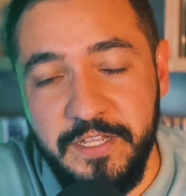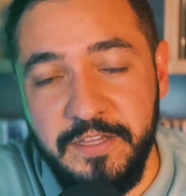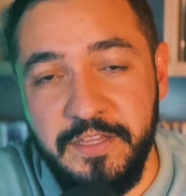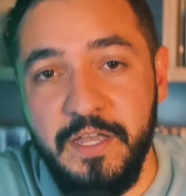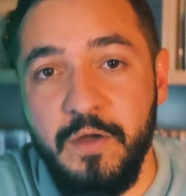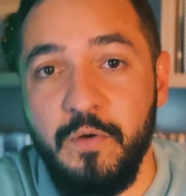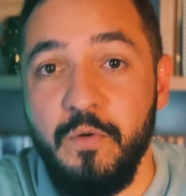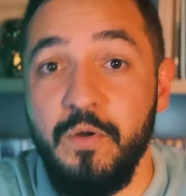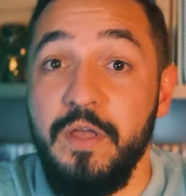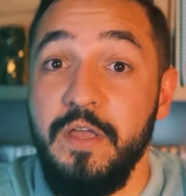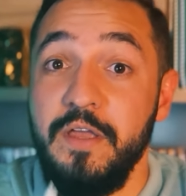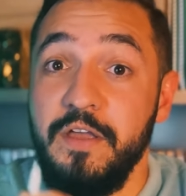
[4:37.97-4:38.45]

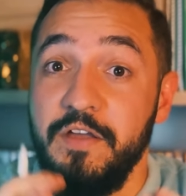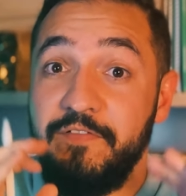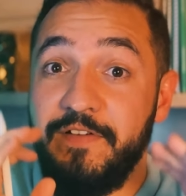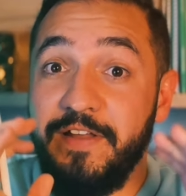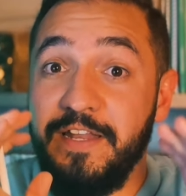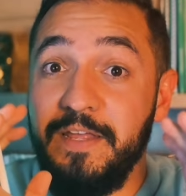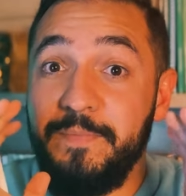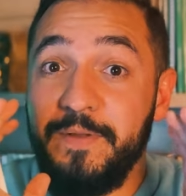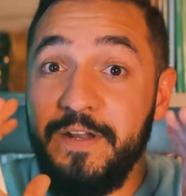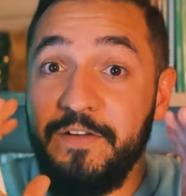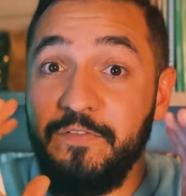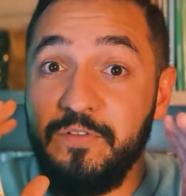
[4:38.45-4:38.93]
Então,
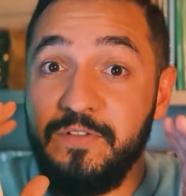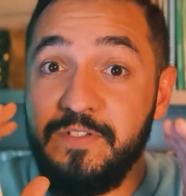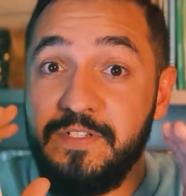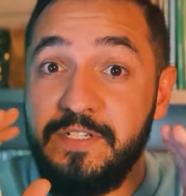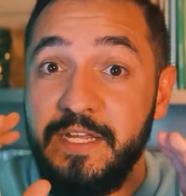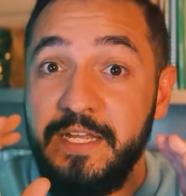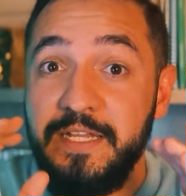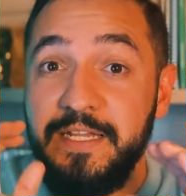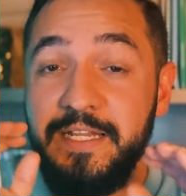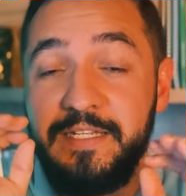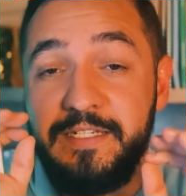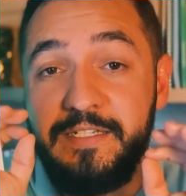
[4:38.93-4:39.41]
falei para
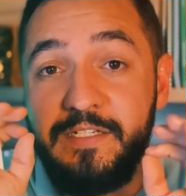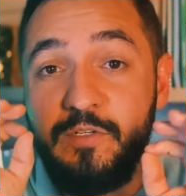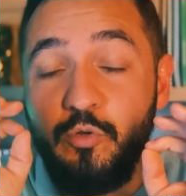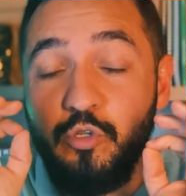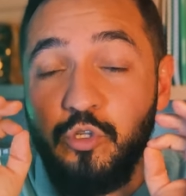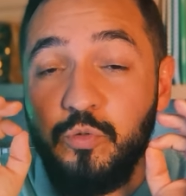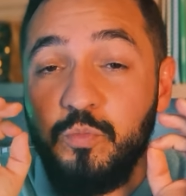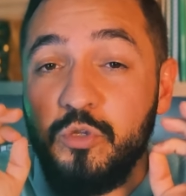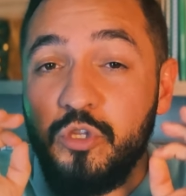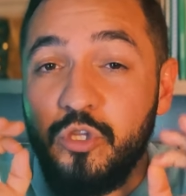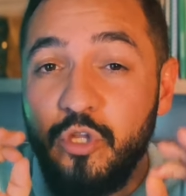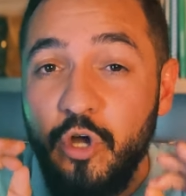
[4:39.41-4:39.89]
você nesse
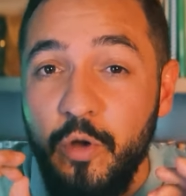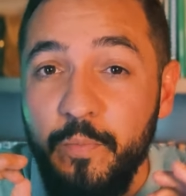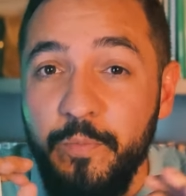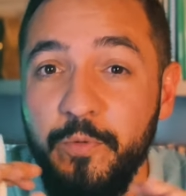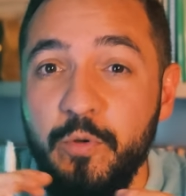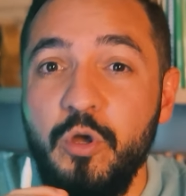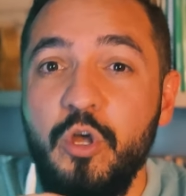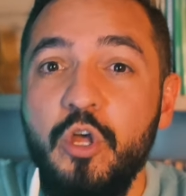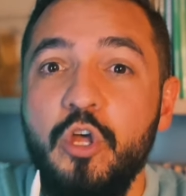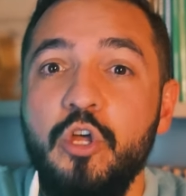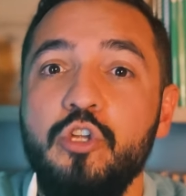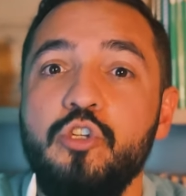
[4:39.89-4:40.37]
último
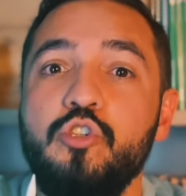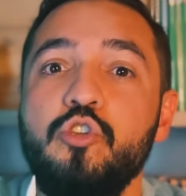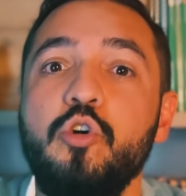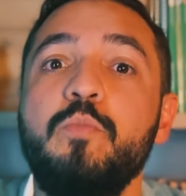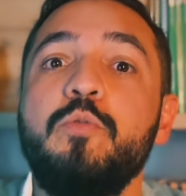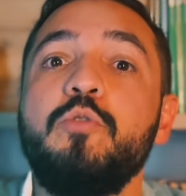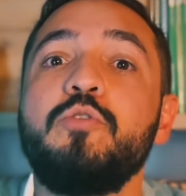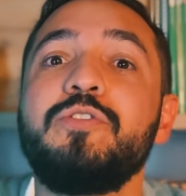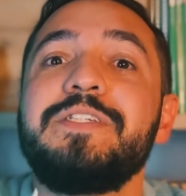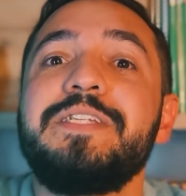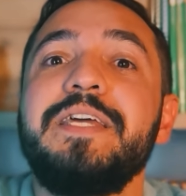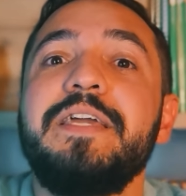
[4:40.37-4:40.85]
tópico
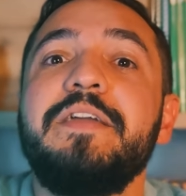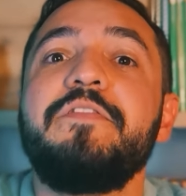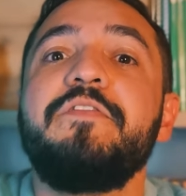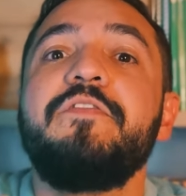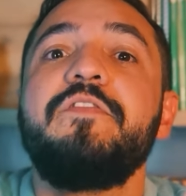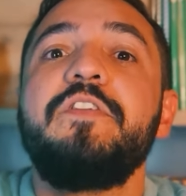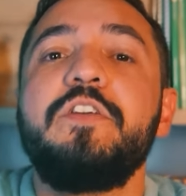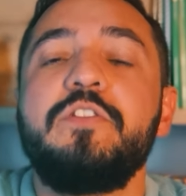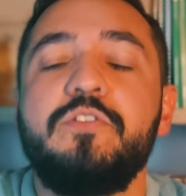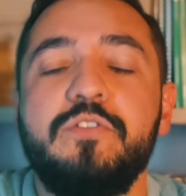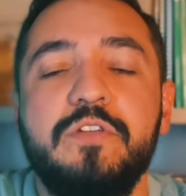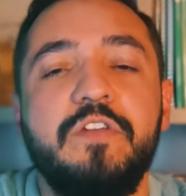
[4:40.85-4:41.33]
sobre o
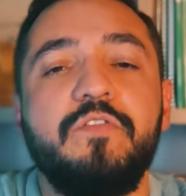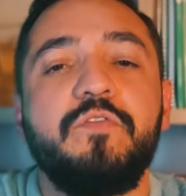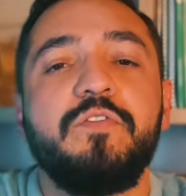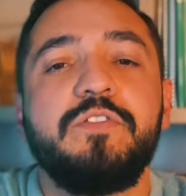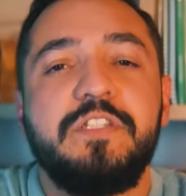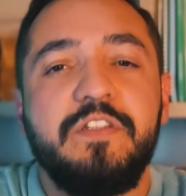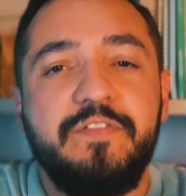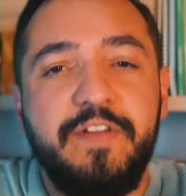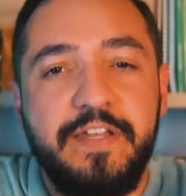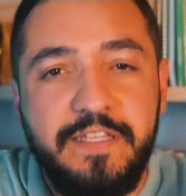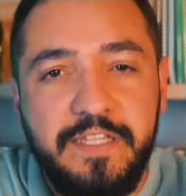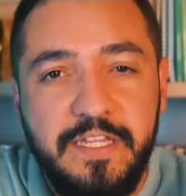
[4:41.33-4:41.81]
serviço que
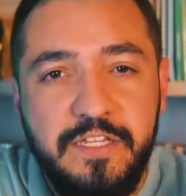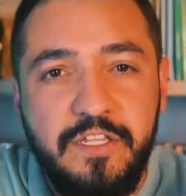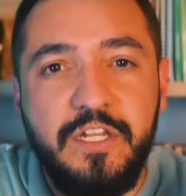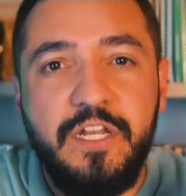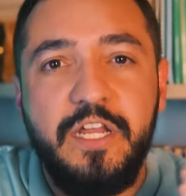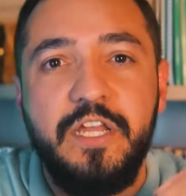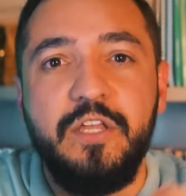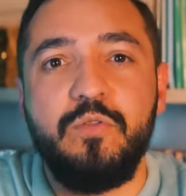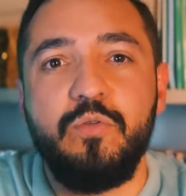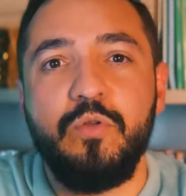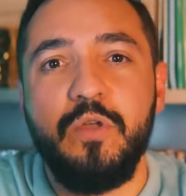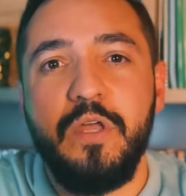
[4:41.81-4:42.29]
você vai ter
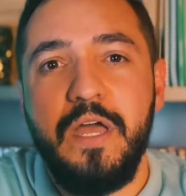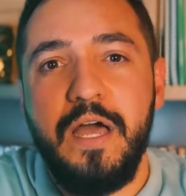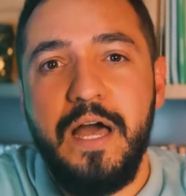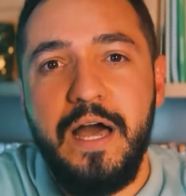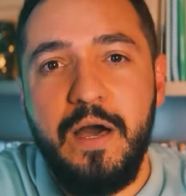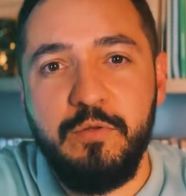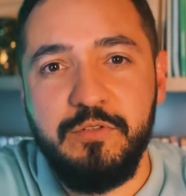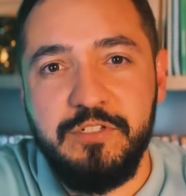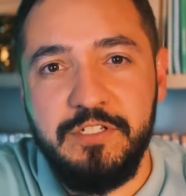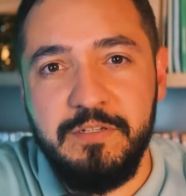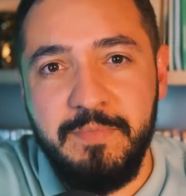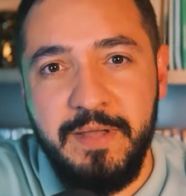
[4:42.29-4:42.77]
direito
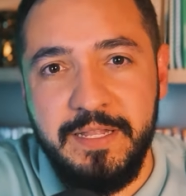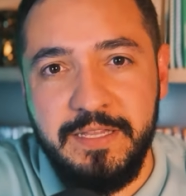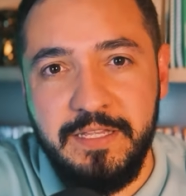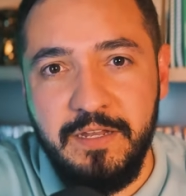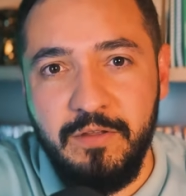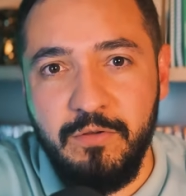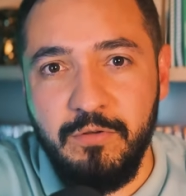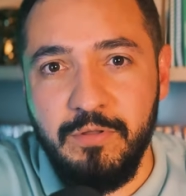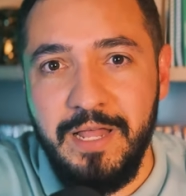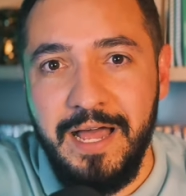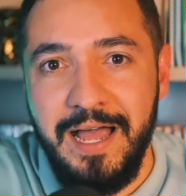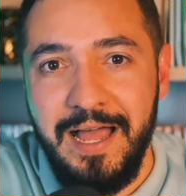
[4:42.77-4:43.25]
ao se
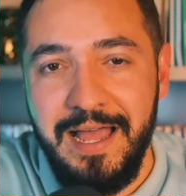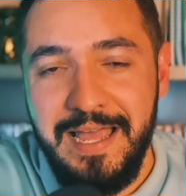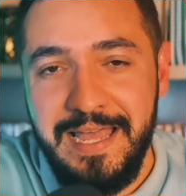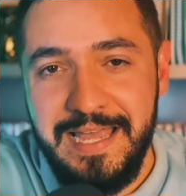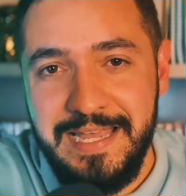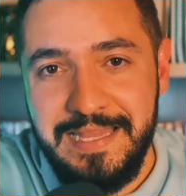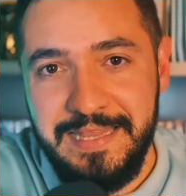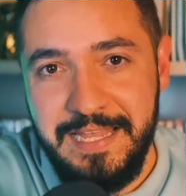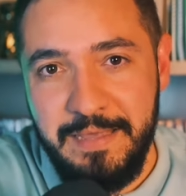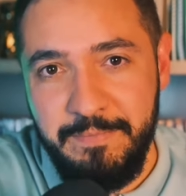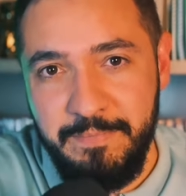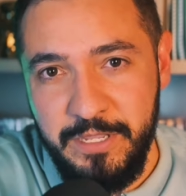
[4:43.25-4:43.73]
matricular
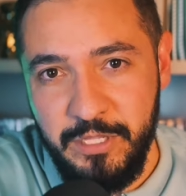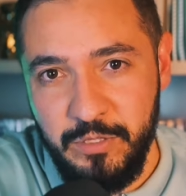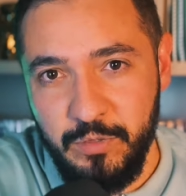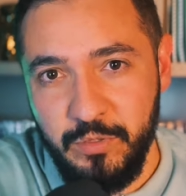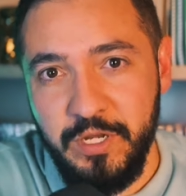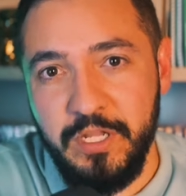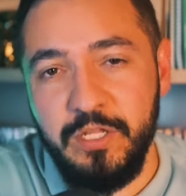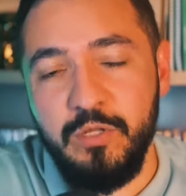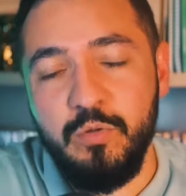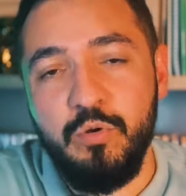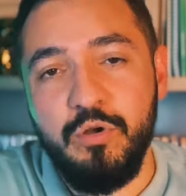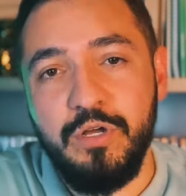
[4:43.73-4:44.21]
na
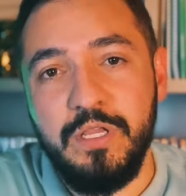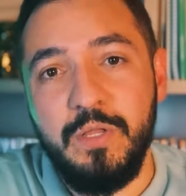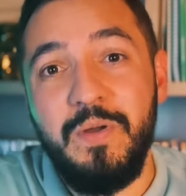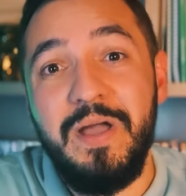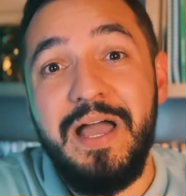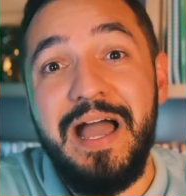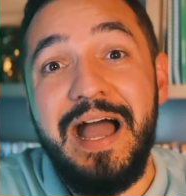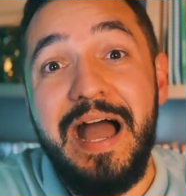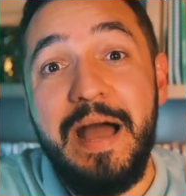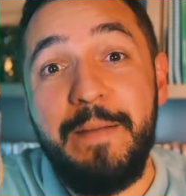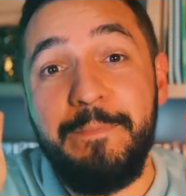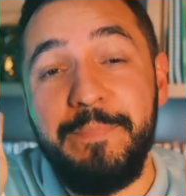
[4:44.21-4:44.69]
Mentoria Núcleo,
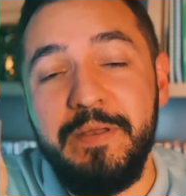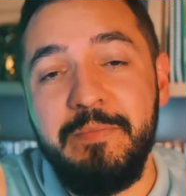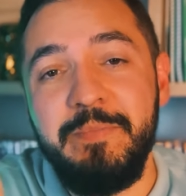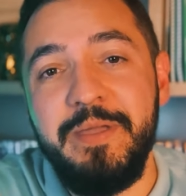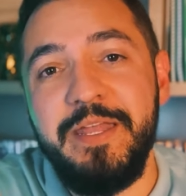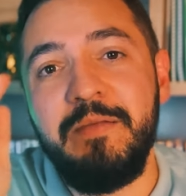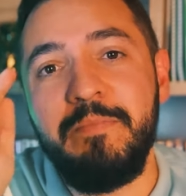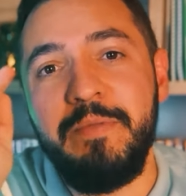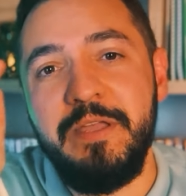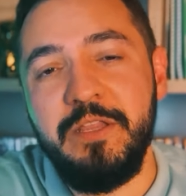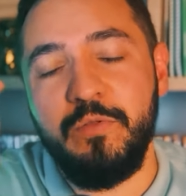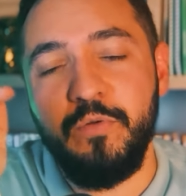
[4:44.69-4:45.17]
a
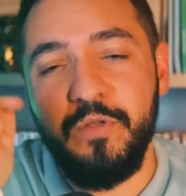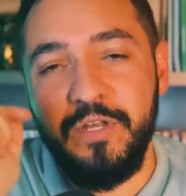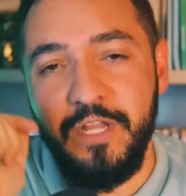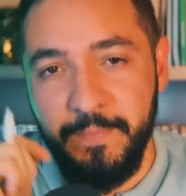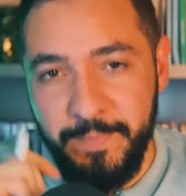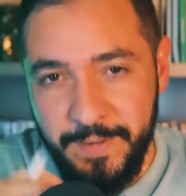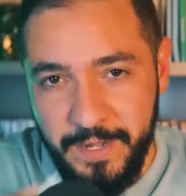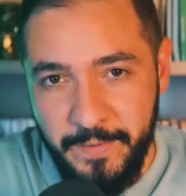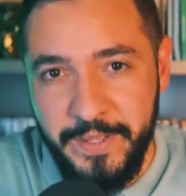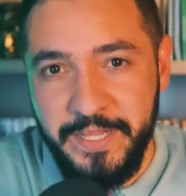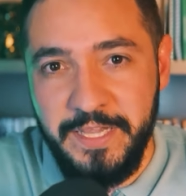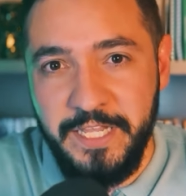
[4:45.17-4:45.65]
primeira mentoria
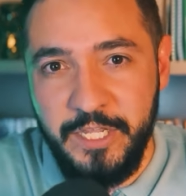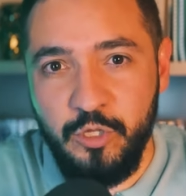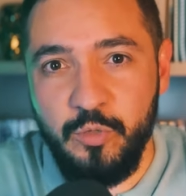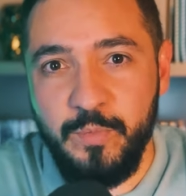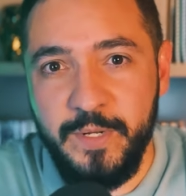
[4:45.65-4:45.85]
para o Enem do